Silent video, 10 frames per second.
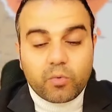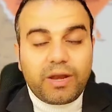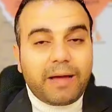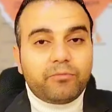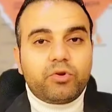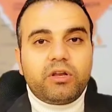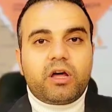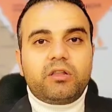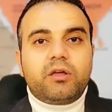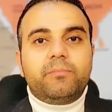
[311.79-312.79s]
والحمد لله
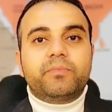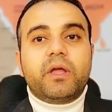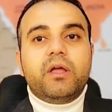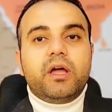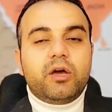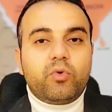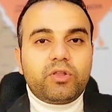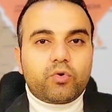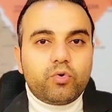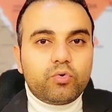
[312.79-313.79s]
النهارده
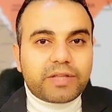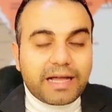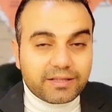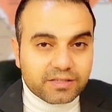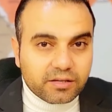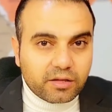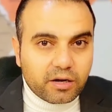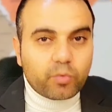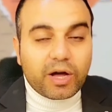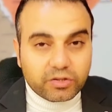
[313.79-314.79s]
الوضع كله تحت
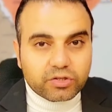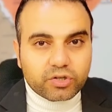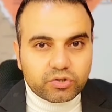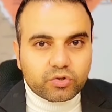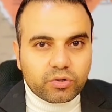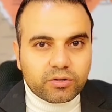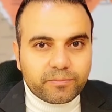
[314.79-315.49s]
السيطره واندر كنترول.